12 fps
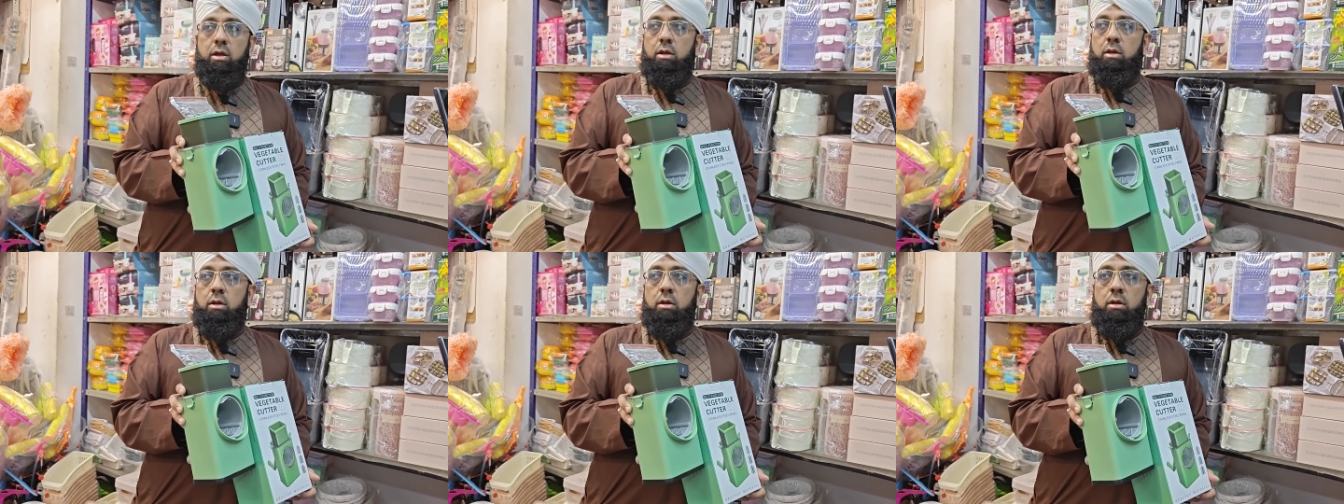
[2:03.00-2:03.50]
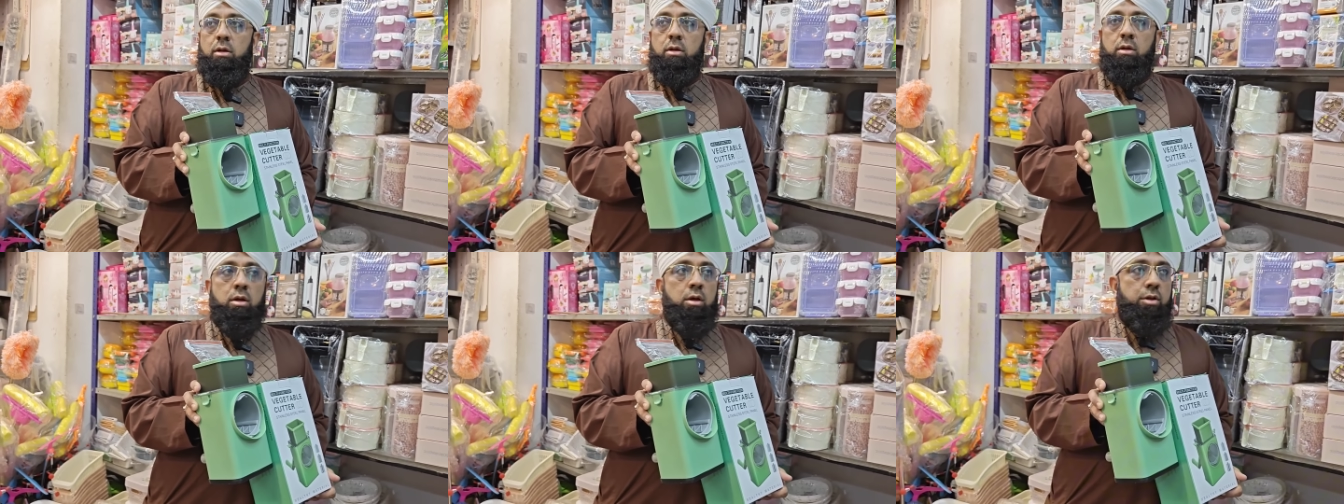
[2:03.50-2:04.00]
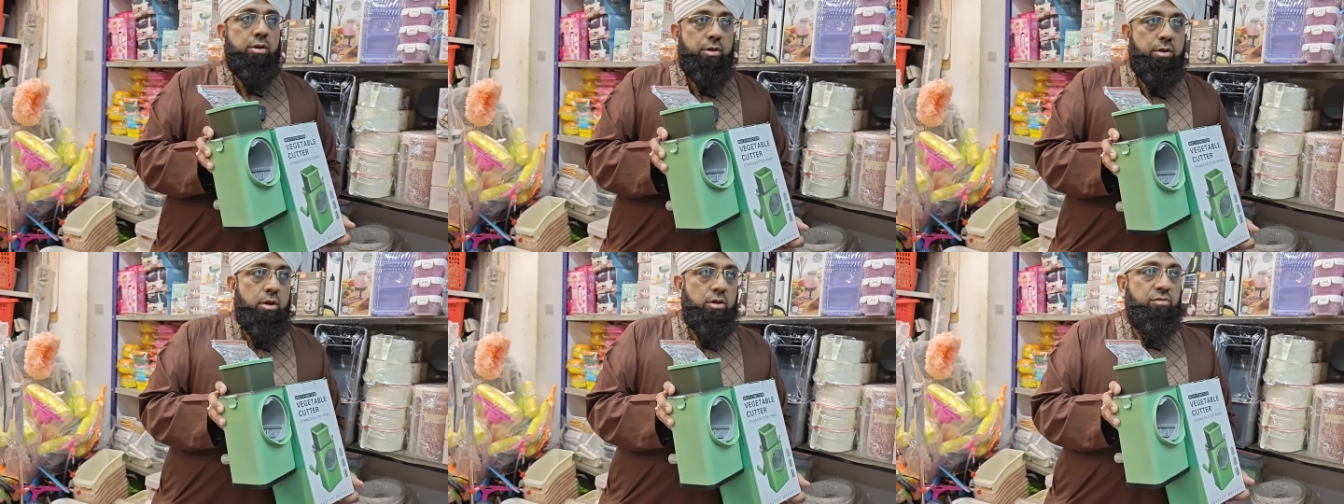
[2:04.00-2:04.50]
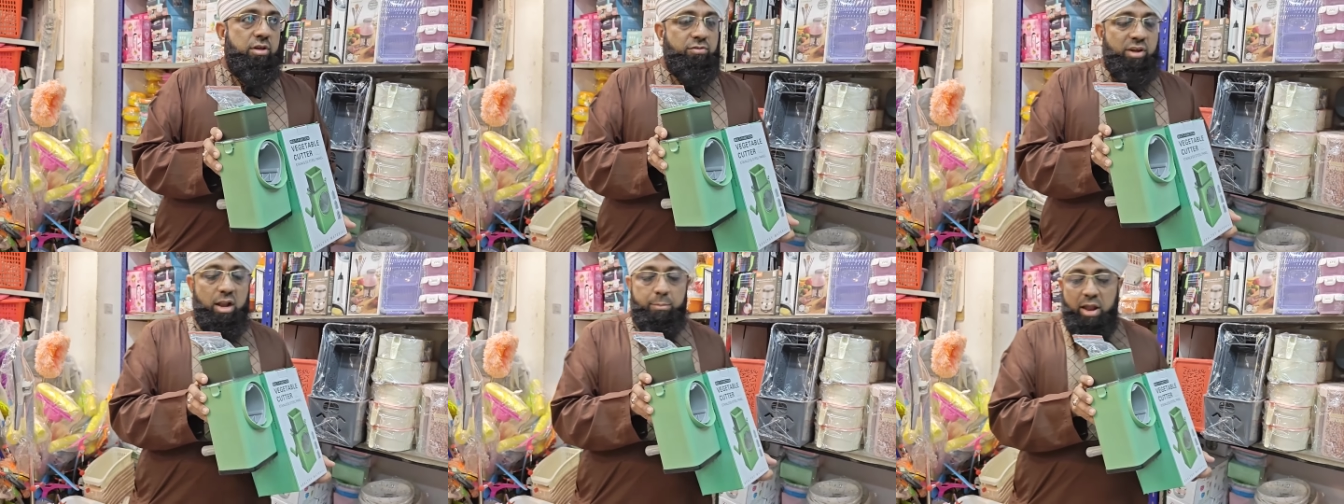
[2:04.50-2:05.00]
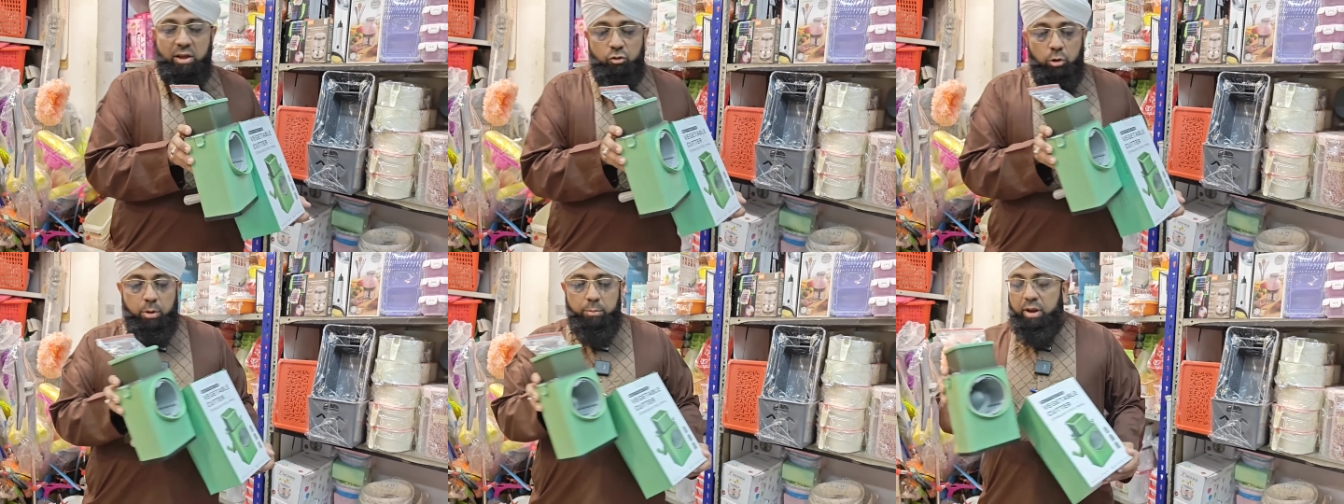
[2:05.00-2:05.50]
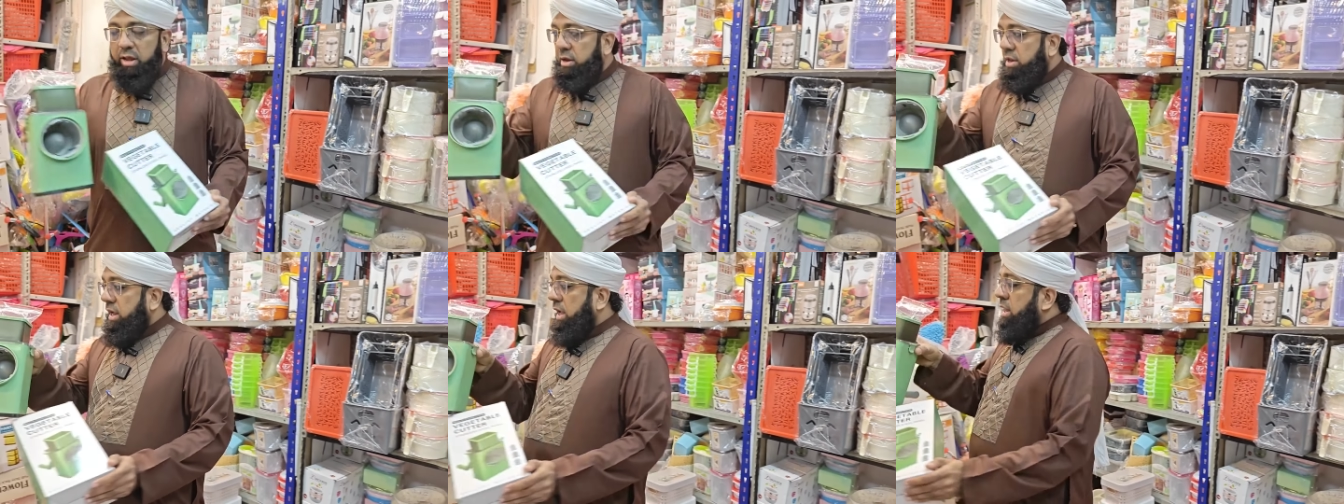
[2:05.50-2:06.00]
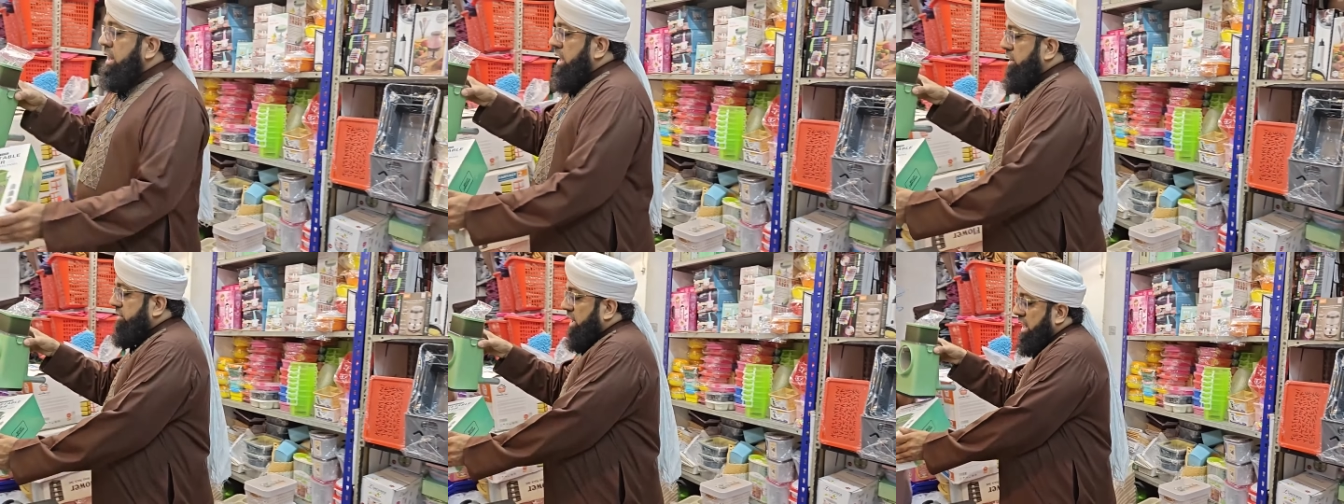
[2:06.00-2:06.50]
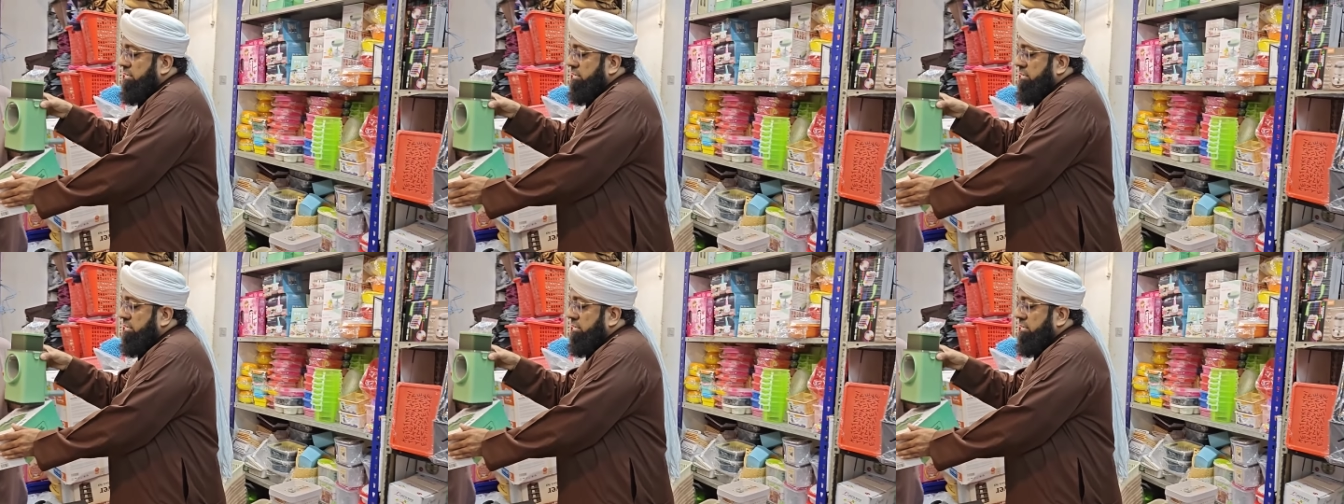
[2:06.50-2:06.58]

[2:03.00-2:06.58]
मिली सिर्फ साढ़े बारह सौ रुपए मिलेगी ठीक है इसके